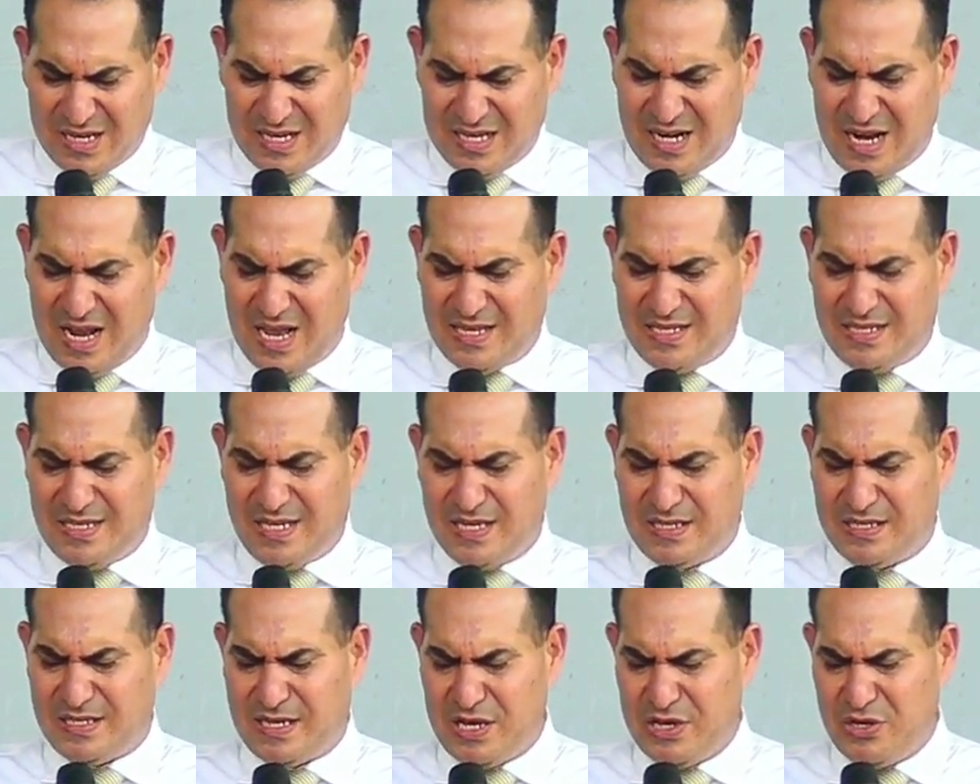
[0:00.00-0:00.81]

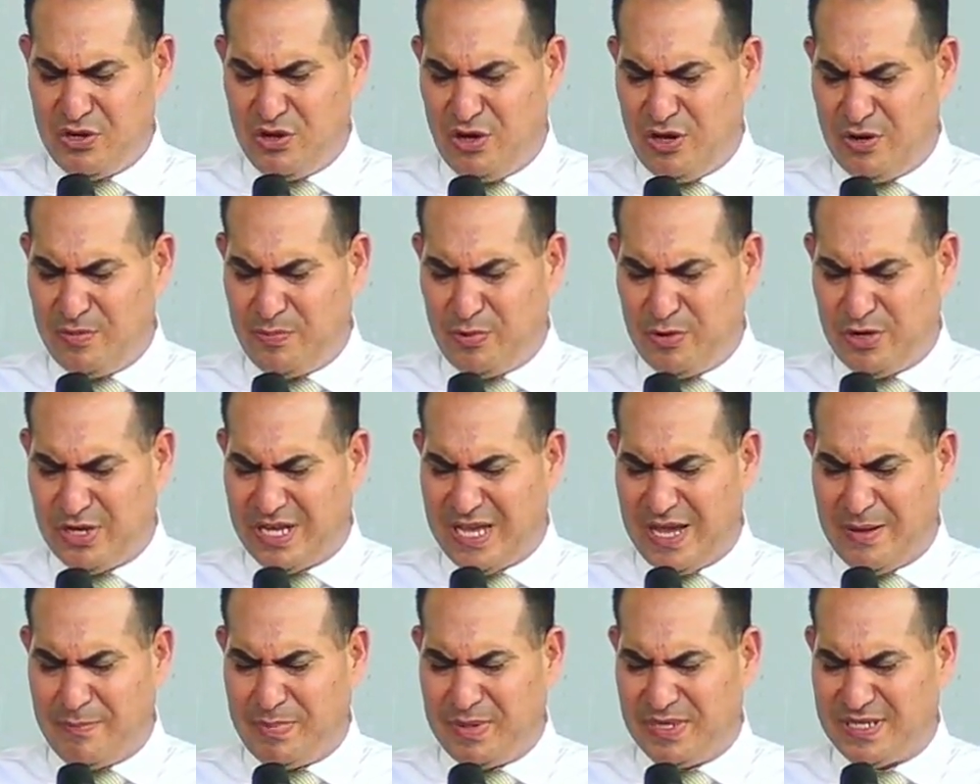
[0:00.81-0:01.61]
Gracias Señor
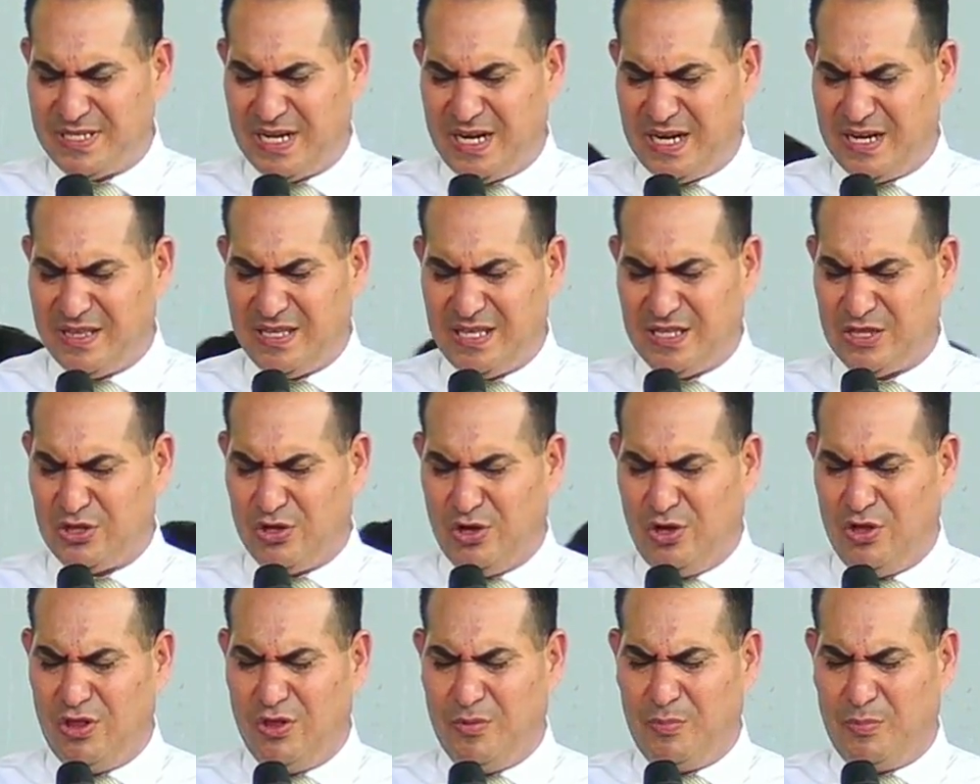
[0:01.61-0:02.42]
porque a pesar de
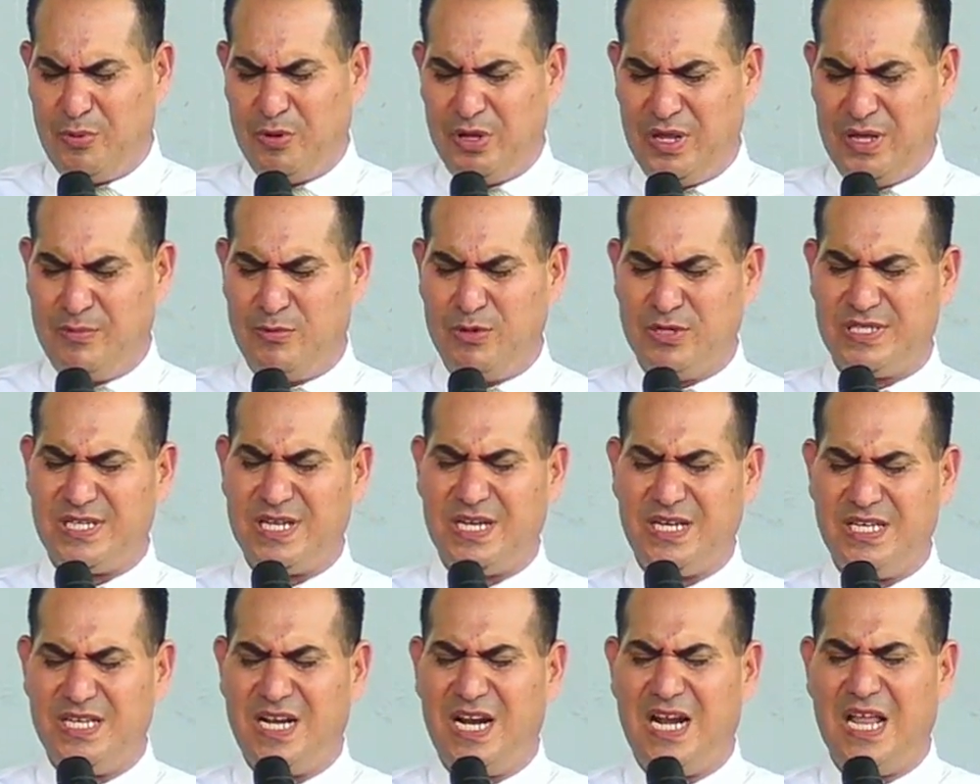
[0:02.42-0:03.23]
todo podemos
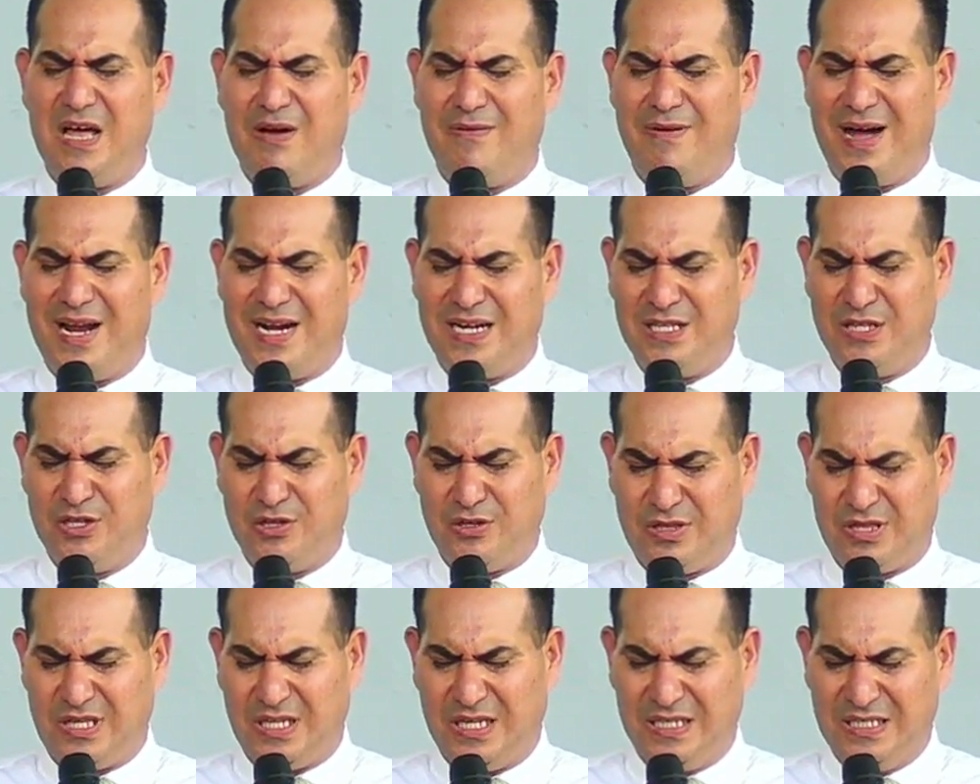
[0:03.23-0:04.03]
seguir
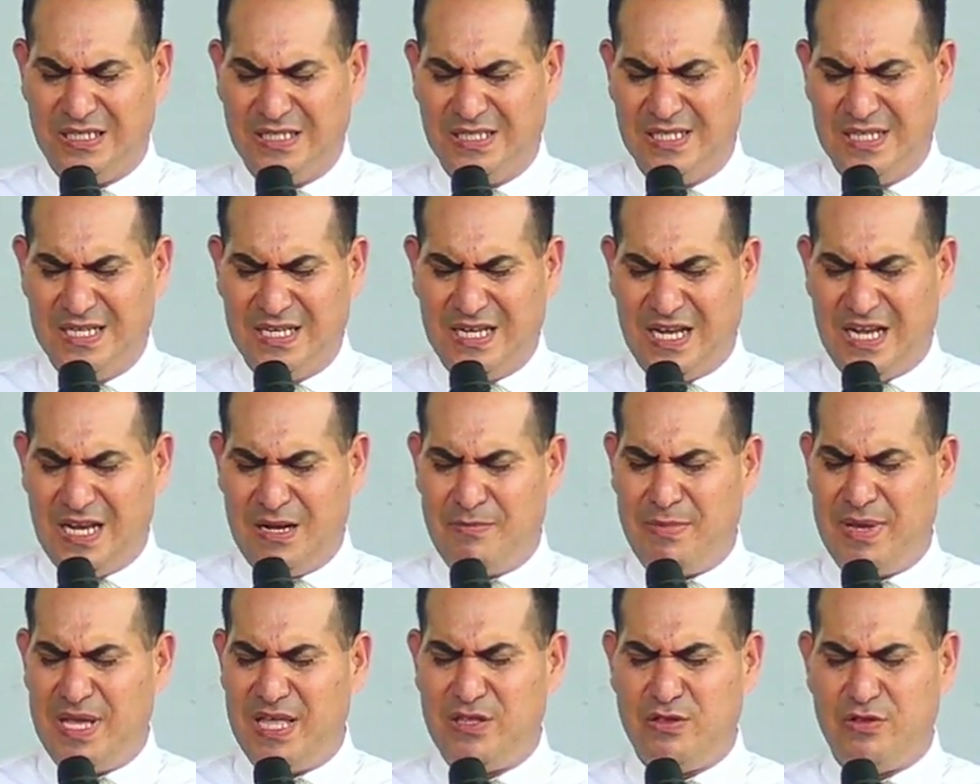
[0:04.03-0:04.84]
alabándote.
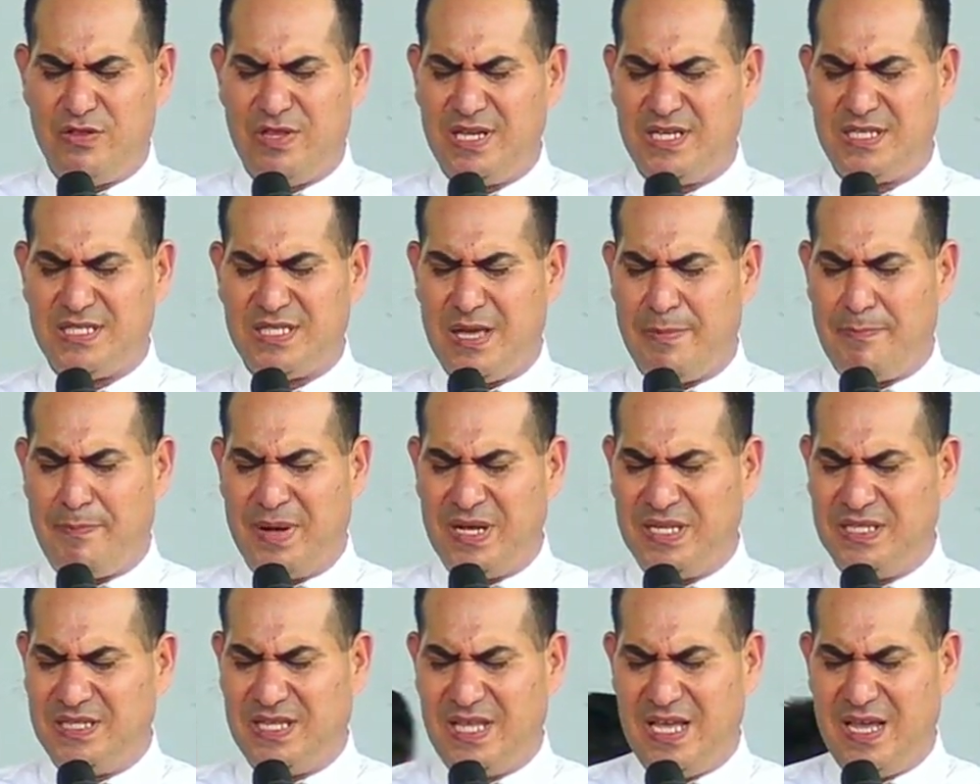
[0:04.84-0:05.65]
En medio de esta
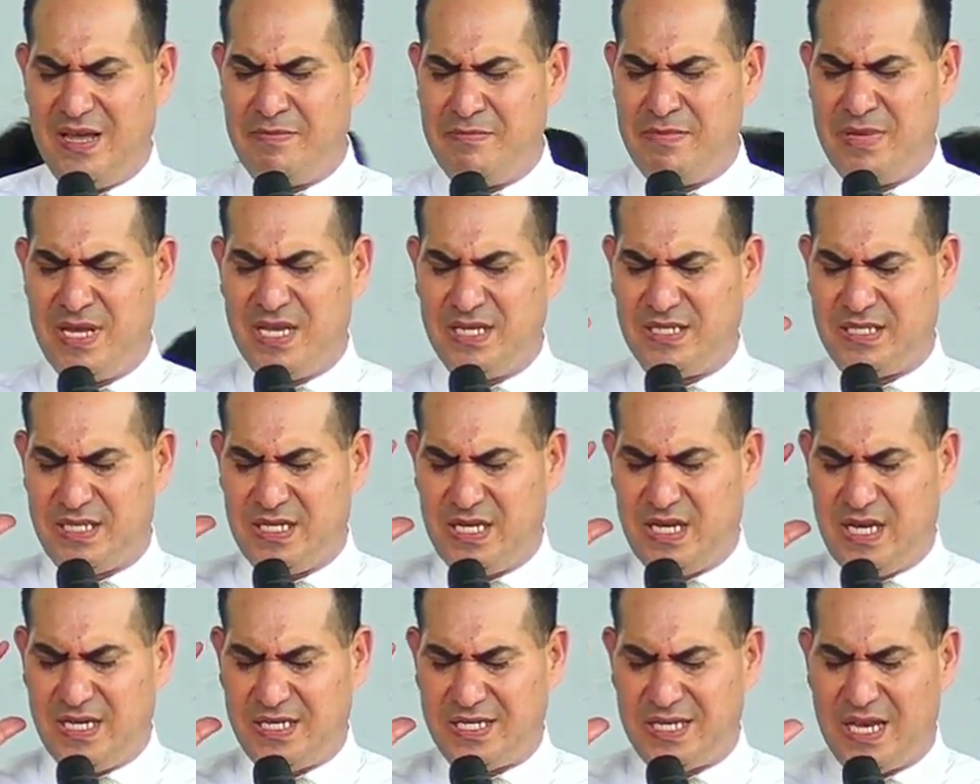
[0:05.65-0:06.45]
pandemia
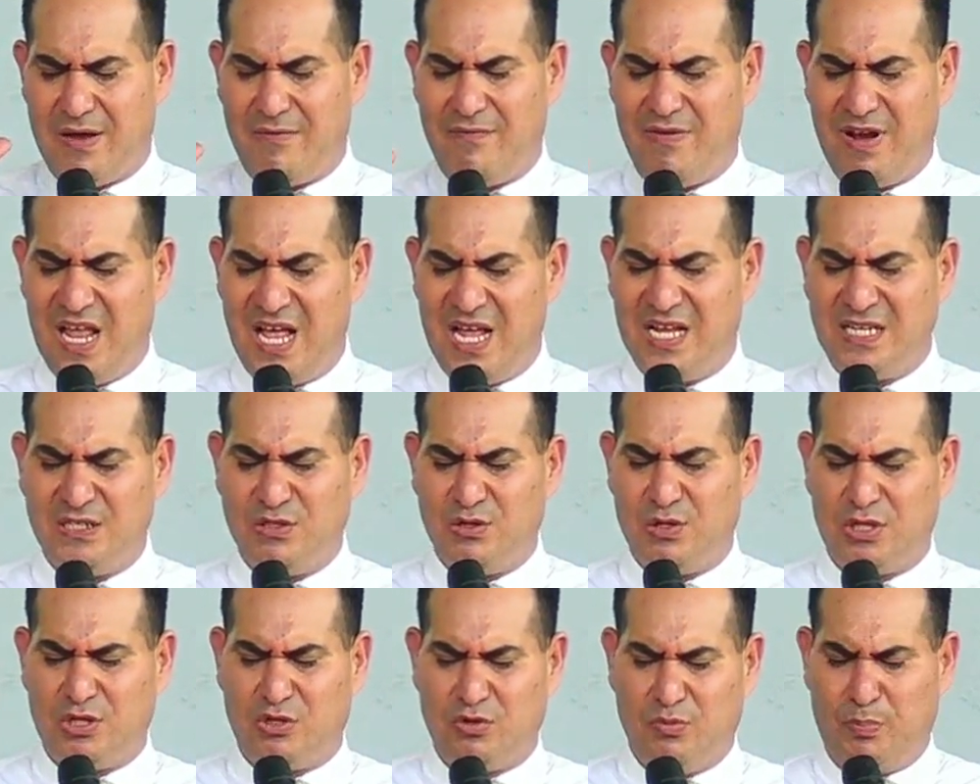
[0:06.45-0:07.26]
sigues
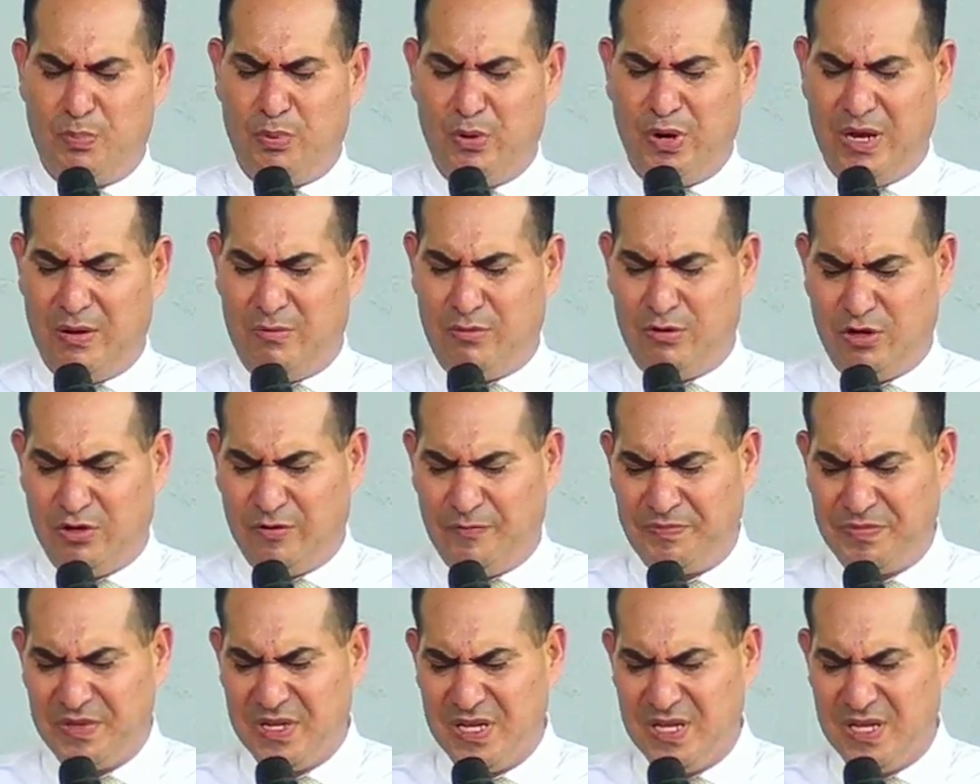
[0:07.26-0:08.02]
hablando a tu pueblo.